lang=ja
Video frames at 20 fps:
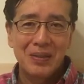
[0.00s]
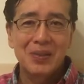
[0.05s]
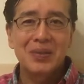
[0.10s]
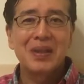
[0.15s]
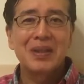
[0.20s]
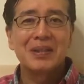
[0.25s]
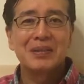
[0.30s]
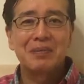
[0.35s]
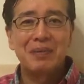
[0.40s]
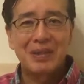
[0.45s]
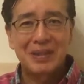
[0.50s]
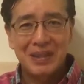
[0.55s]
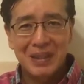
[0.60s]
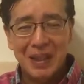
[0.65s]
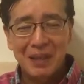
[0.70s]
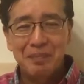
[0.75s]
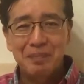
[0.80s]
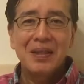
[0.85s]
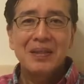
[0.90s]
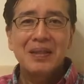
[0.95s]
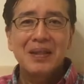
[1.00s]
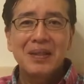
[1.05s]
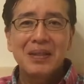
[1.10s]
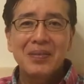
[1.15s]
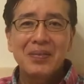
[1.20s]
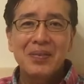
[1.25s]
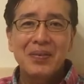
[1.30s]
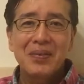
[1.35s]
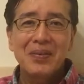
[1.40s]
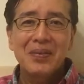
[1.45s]
育ちました転
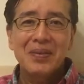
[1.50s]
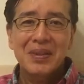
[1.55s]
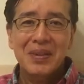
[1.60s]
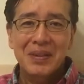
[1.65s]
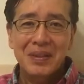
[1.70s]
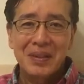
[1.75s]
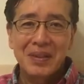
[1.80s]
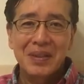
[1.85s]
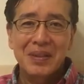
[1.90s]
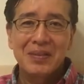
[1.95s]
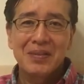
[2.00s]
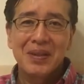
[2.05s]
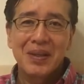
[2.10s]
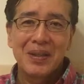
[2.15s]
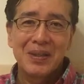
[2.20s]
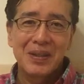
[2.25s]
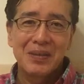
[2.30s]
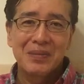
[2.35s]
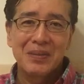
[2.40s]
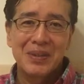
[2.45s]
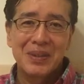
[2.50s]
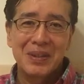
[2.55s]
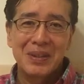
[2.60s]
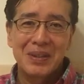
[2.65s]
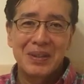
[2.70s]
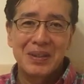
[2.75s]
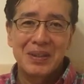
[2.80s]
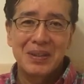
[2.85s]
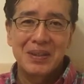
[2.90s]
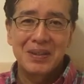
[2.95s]
勤を機に
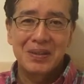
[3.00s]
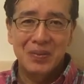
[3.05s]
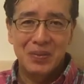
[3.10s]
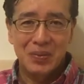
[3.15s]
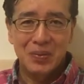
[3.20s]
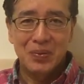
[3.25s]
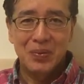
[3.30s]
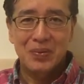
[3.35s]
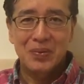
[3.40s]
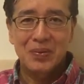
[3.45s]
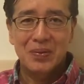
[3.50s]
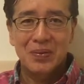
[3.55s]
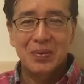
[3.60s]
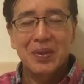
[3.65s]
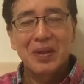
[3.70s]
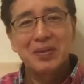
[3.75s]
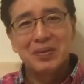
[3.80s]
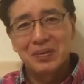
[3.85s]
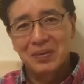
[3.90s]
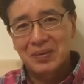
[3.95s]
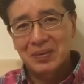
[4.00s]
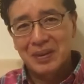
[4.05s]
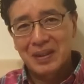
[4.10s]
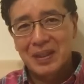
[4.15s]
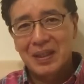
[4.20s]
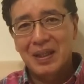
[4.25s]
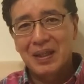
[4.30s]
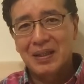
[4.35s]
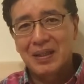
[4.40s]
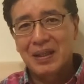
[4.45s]
クワガタムシ取れる
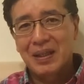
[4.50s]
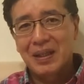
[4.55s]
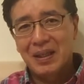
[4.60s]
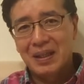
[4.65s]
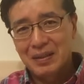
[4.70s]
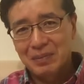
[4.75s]
機会が